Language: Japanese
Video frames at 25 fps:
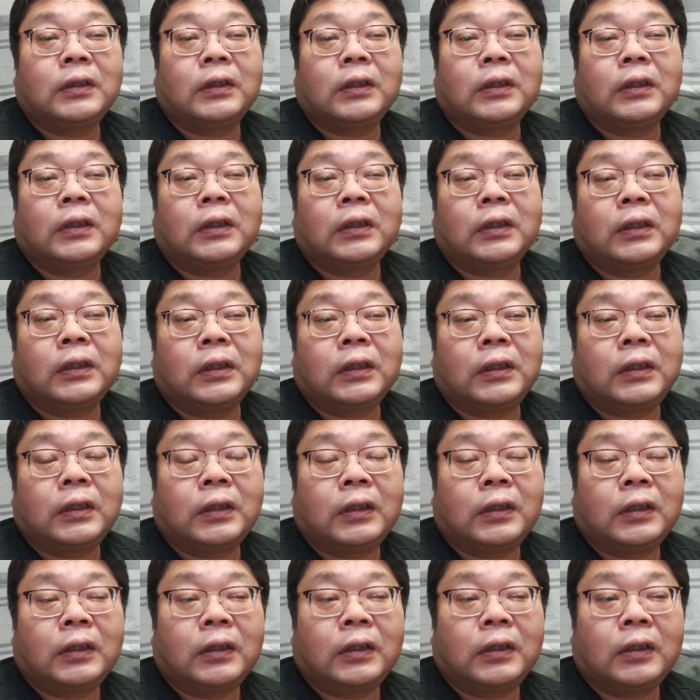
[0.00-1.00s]

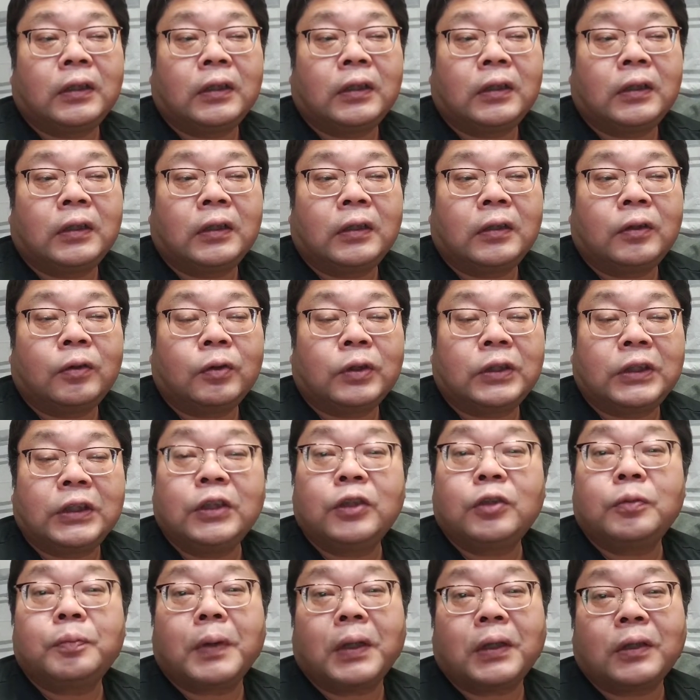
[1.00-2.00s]
えー、の
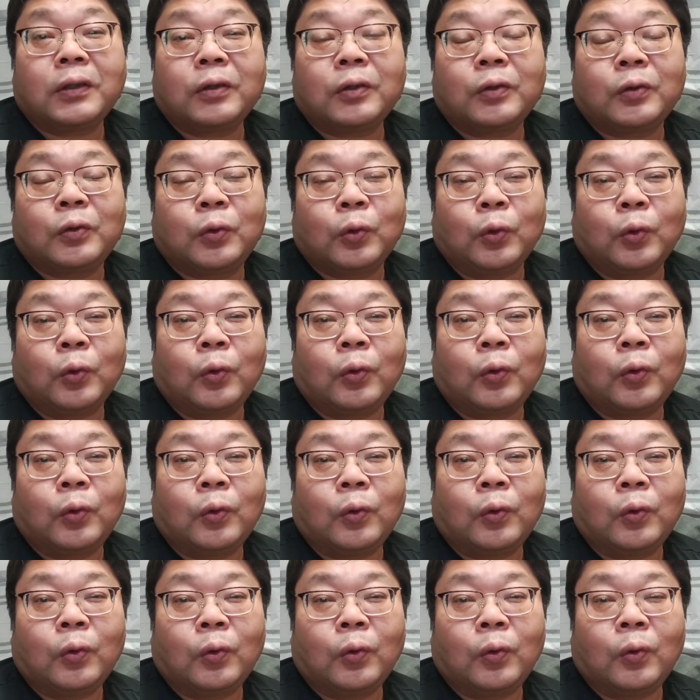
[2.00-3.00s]
シンクパット
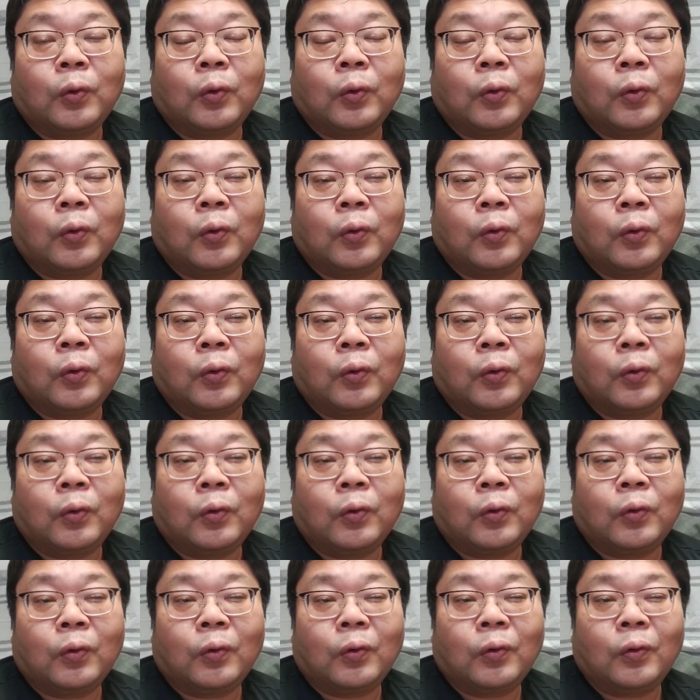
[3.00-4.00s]

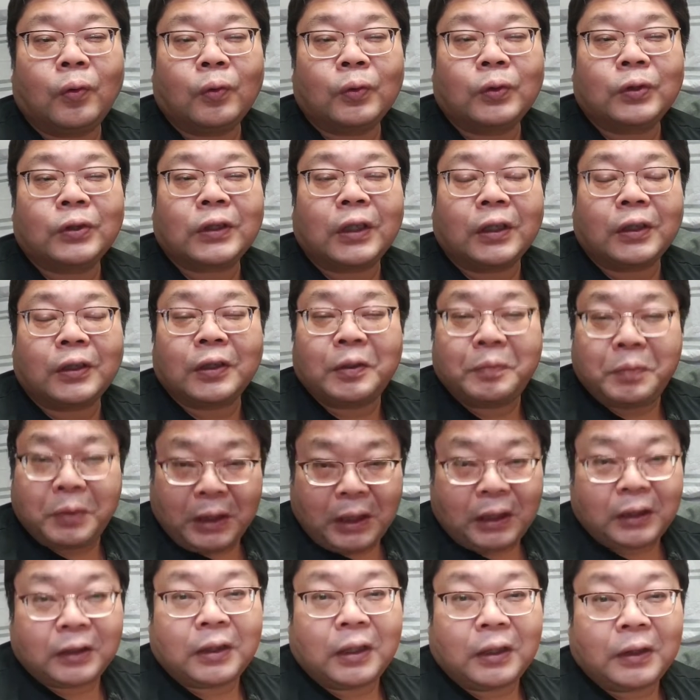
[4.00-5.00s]
を使ってみ
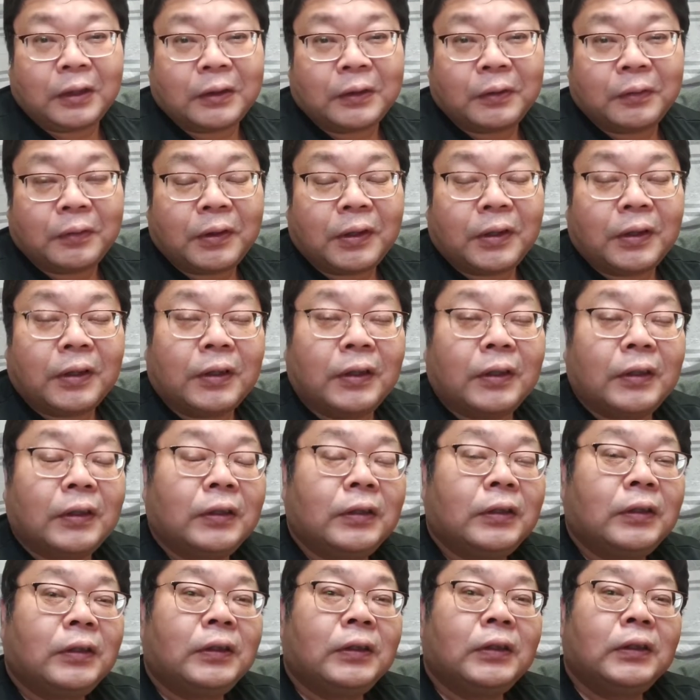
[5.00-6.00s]
たかったんですよ
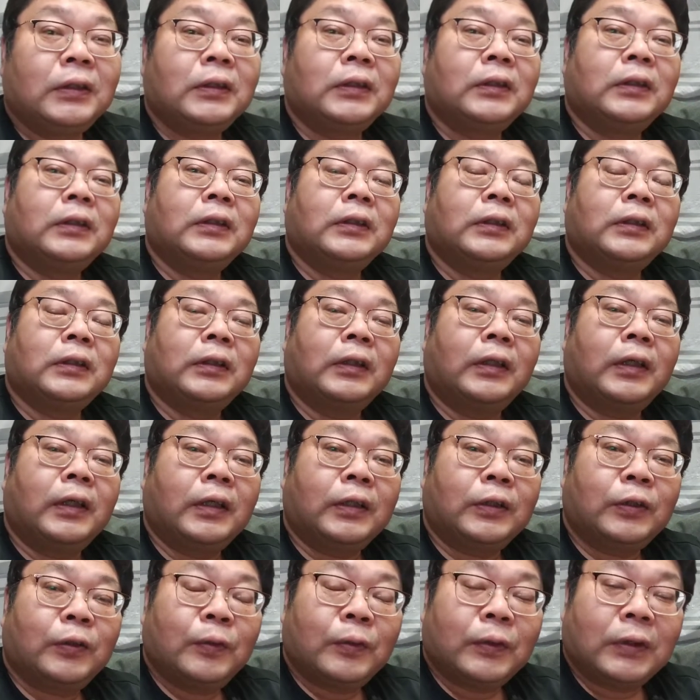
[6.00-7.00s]

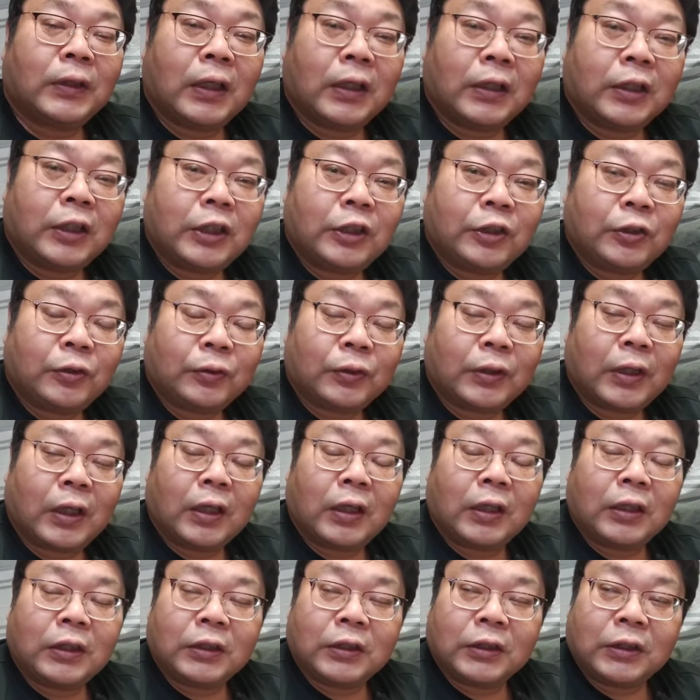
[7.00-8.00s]
ね。で、その3機種
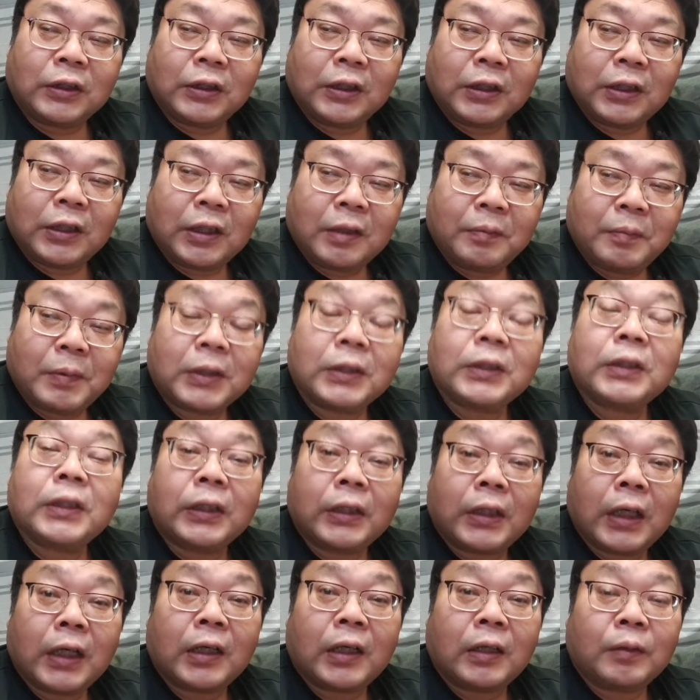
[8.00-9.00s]
探してまし
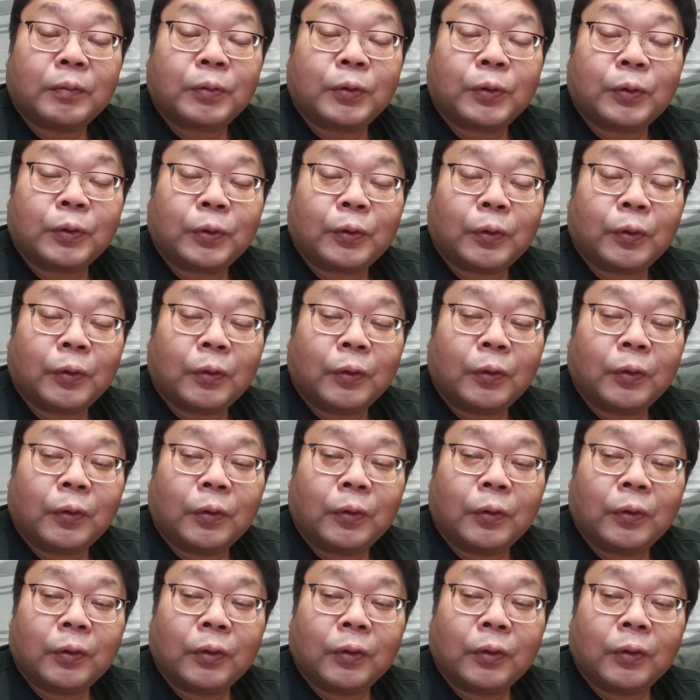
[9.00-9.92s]
て、ダイナブックと